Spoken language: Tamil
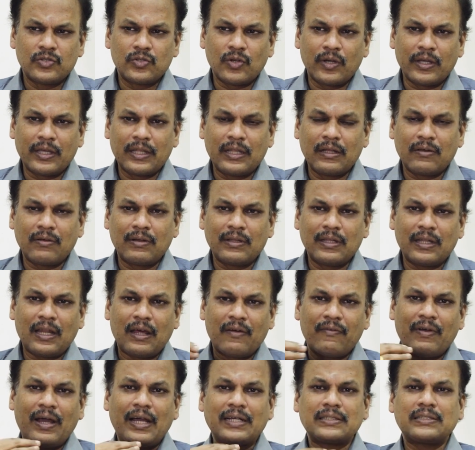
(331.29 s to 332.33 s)
ஸோ இதுக்கு வந்து
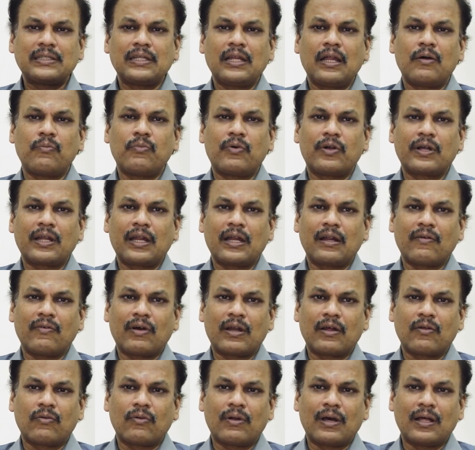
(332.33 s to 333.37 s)
நான் வேக்சின்லாம் போட்டால் எனக்கு
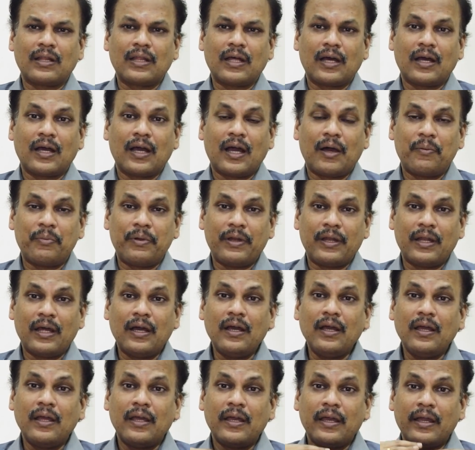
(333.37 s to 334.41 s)
வரக்கூடாதா அப்படின்னா
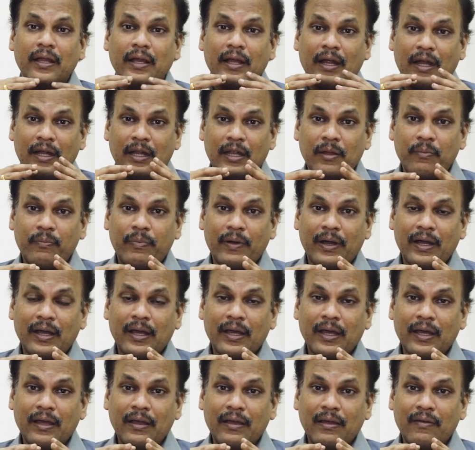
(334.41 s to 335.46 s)

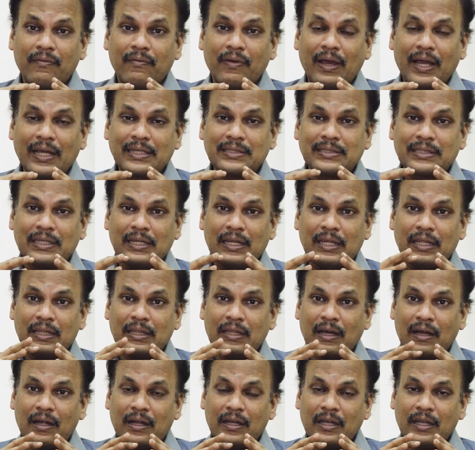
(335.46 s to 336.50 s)
கண்டிப்பாக வேக்சினை
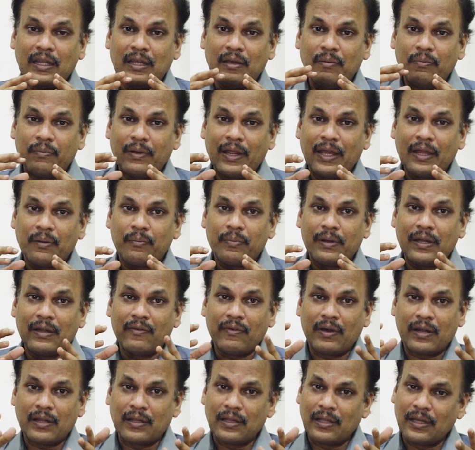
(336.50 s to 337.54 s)
தாண்டி பிரேக் பண்ணி
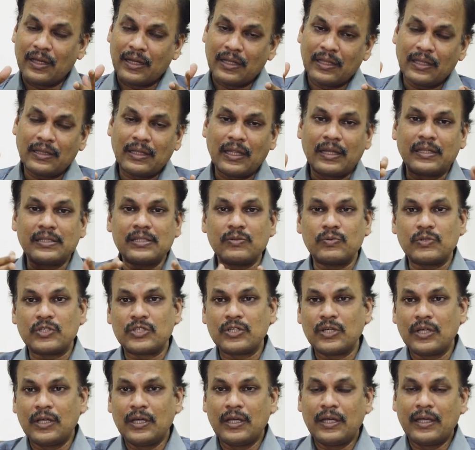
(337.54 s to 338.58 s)
வருதுங்கிறது தெரிஞ்சு
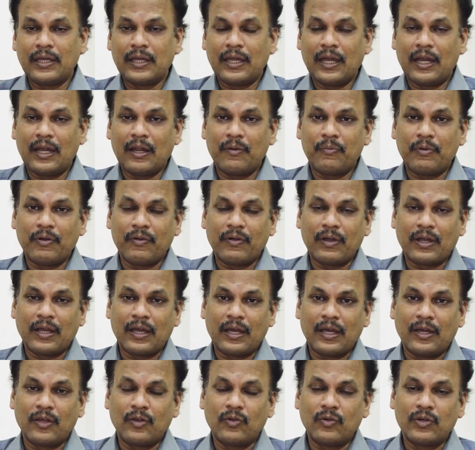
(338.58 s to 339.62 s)
போச்சு ஏன்னா இப்போ
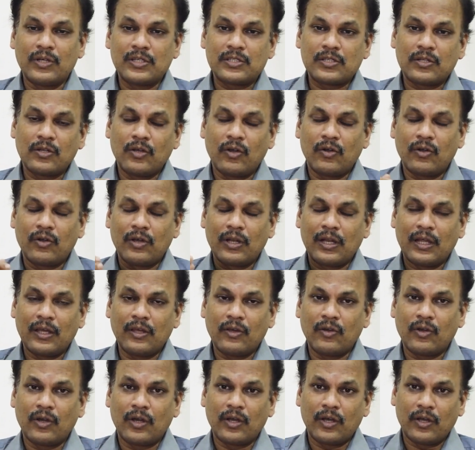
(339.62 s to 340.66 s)
யூஎஸ்லேயோ இல்லை
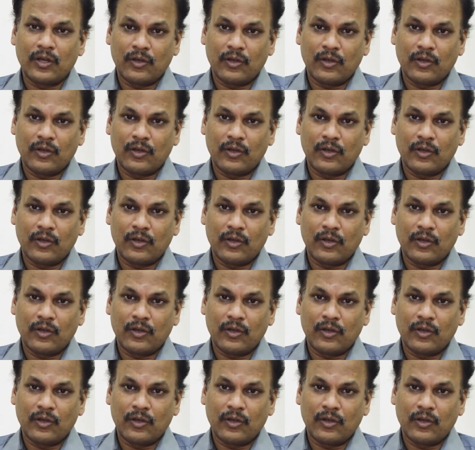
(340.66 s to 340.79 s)
யூ